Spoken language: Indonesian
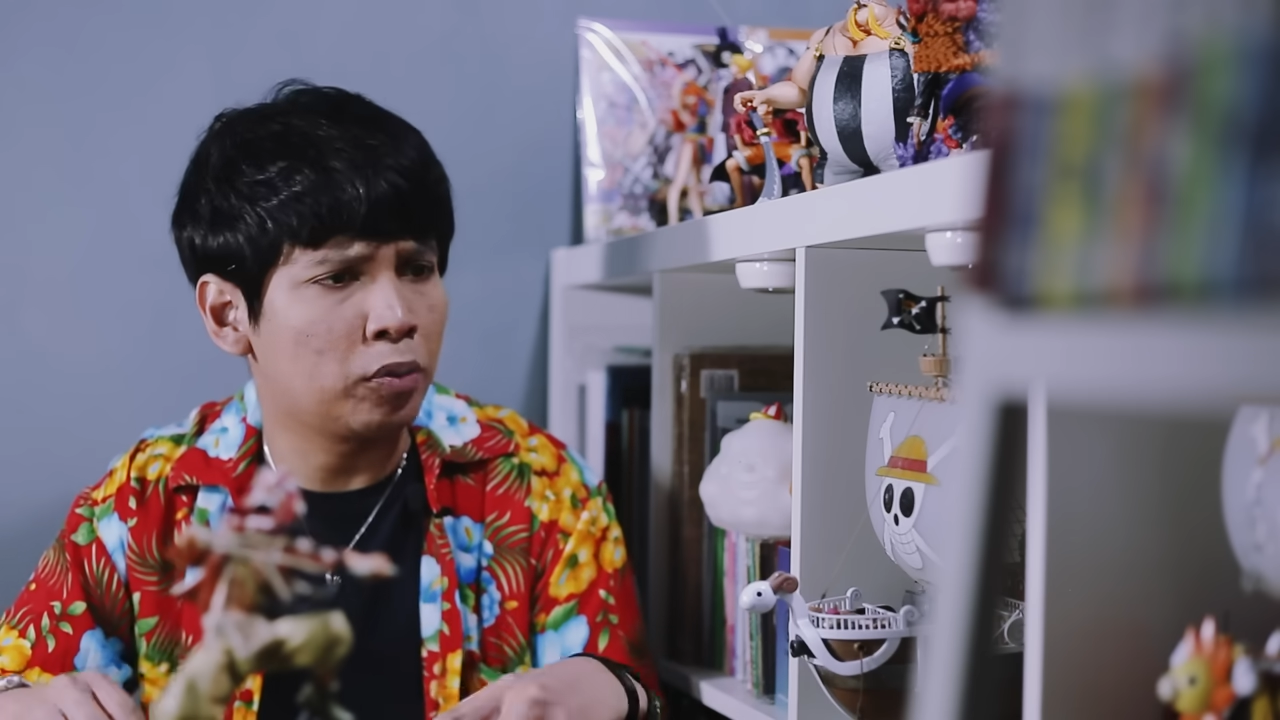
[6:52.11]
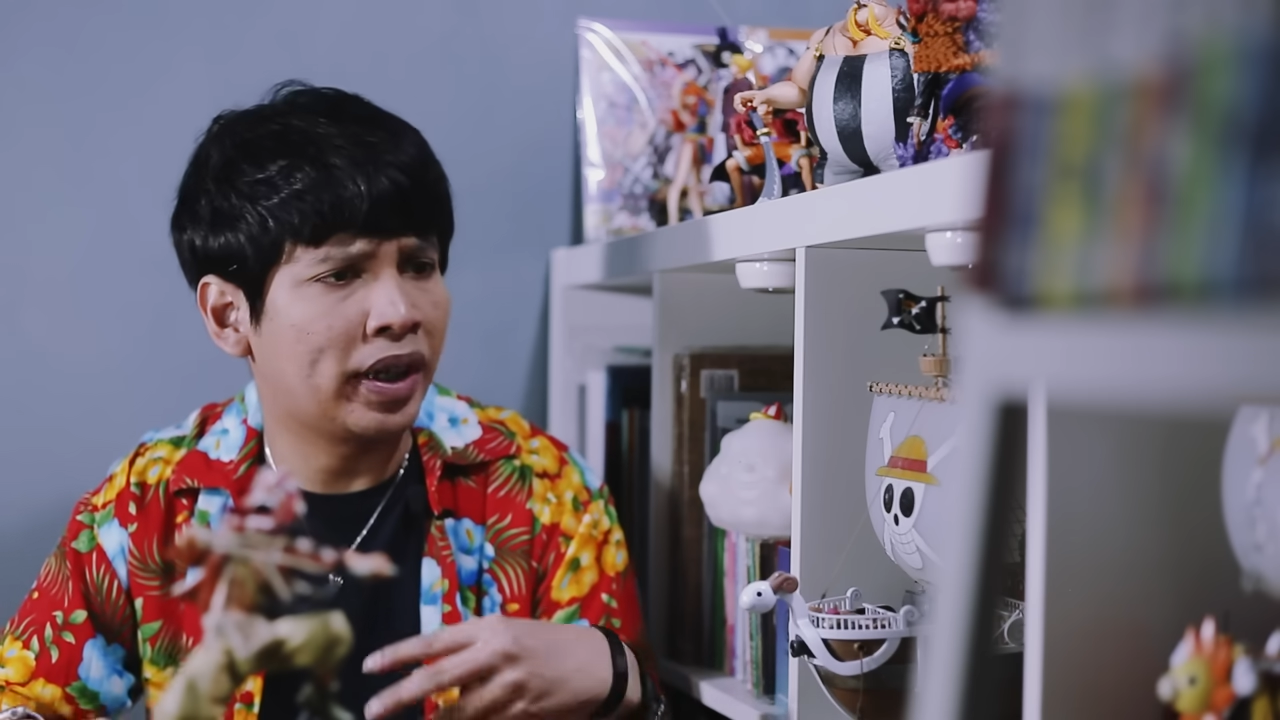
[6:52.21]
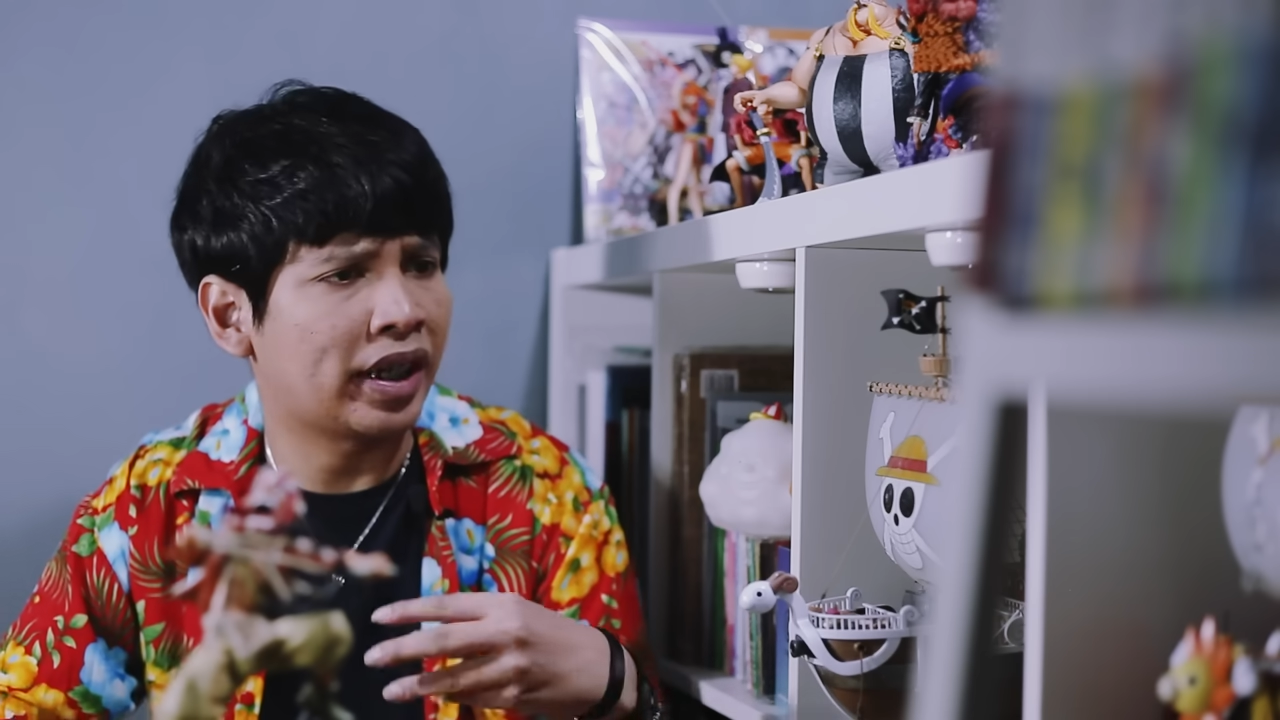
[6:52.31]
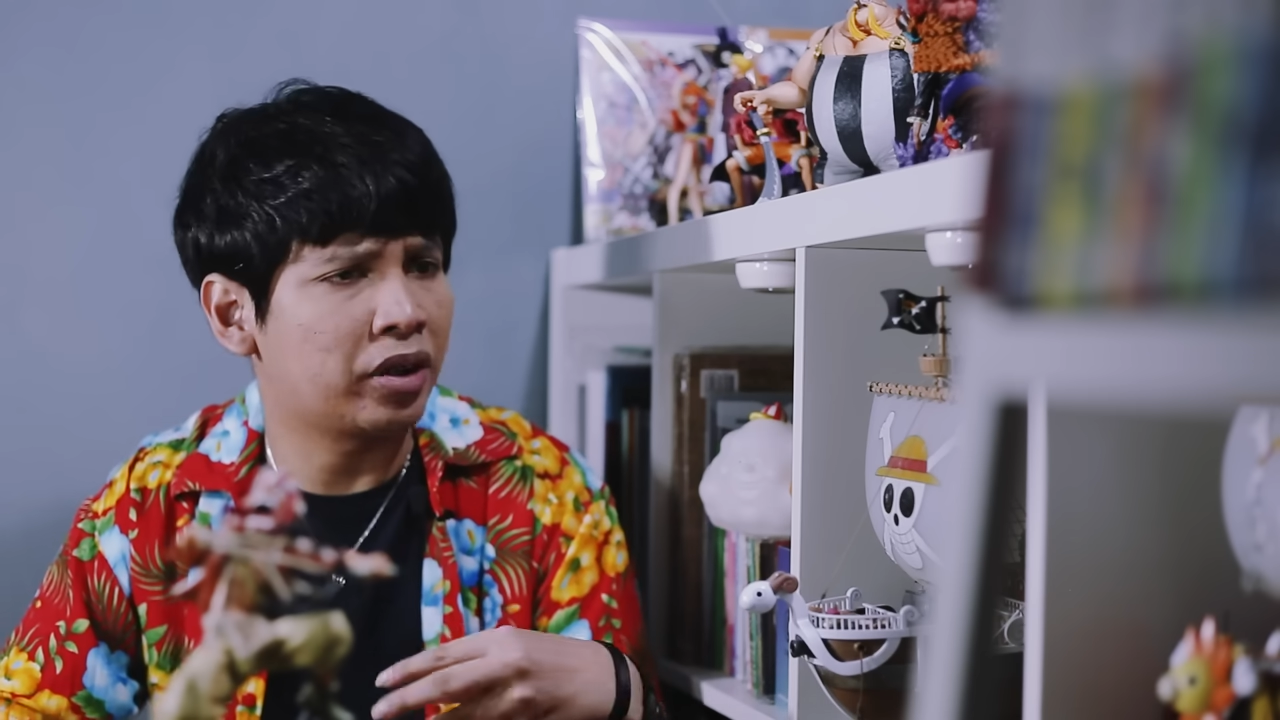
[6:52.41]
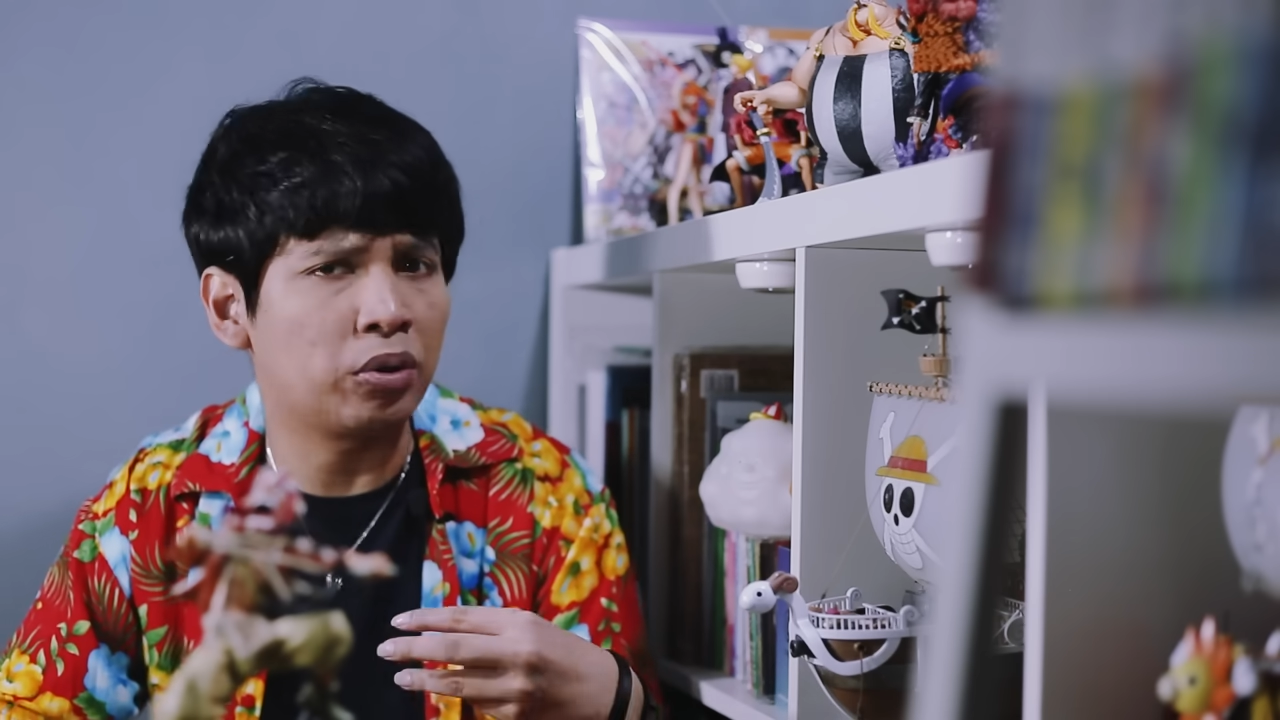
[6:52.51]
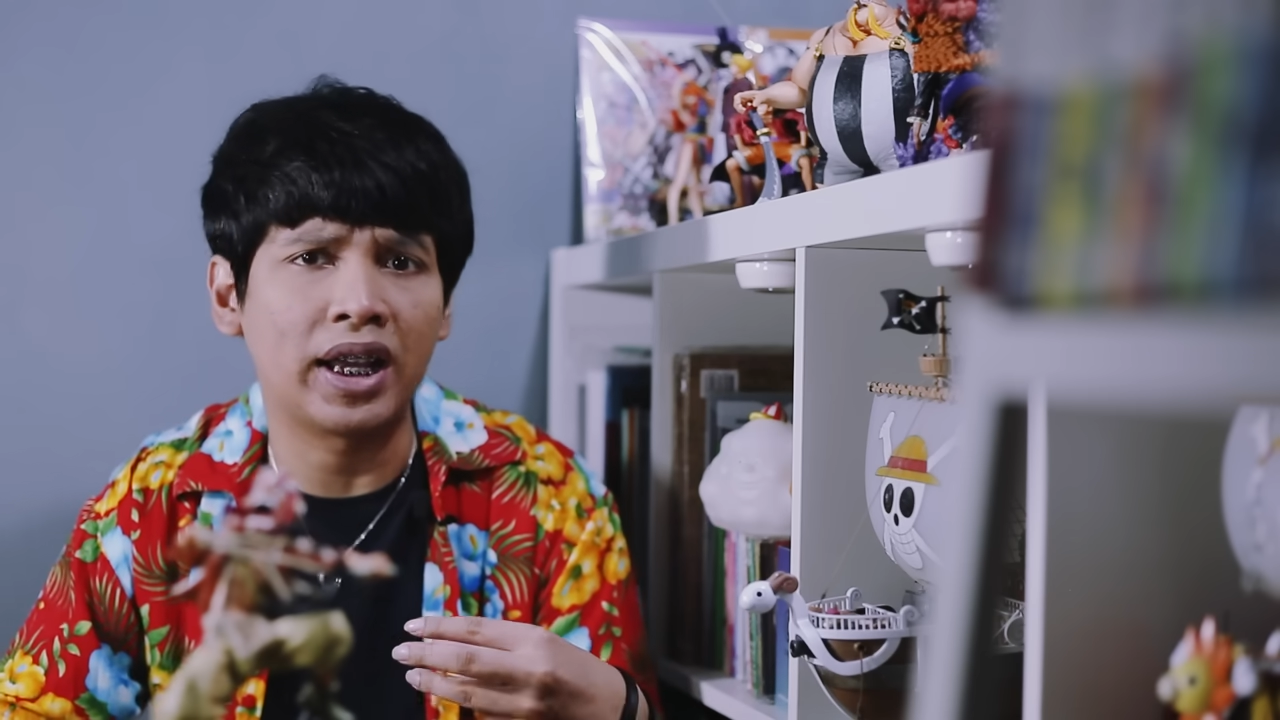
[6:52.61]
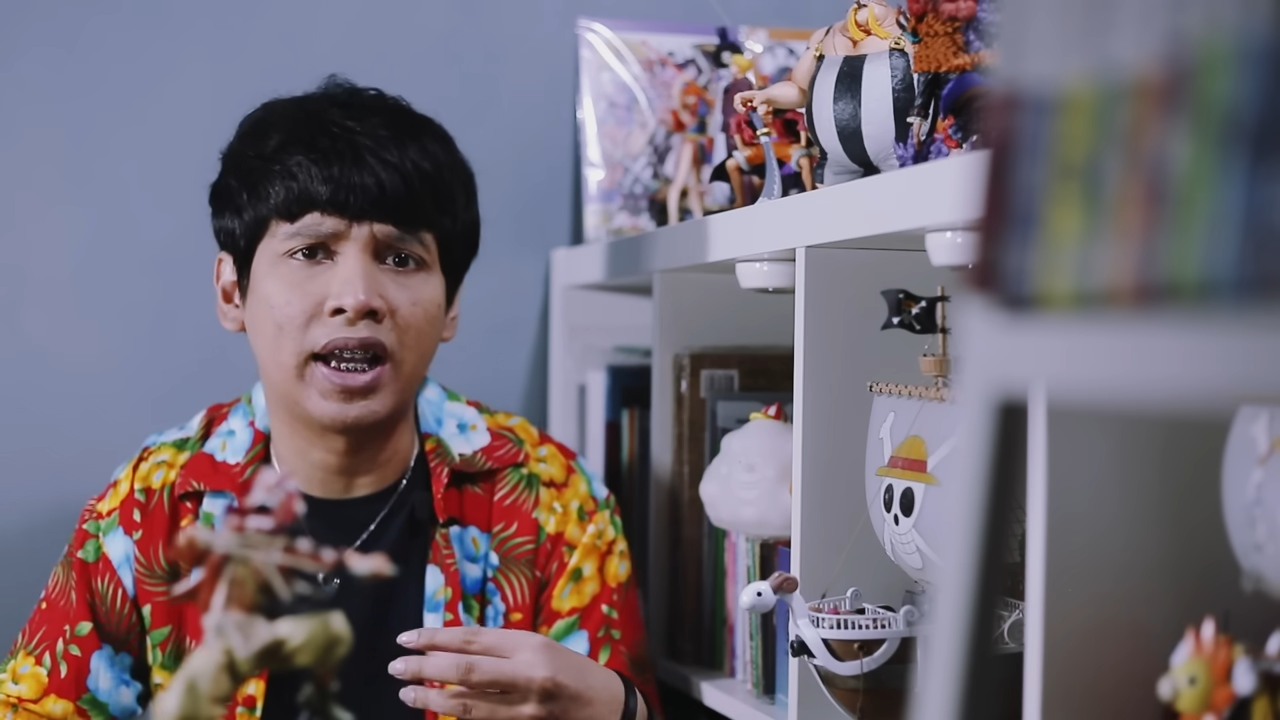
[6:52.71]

tuh mikirnya tuh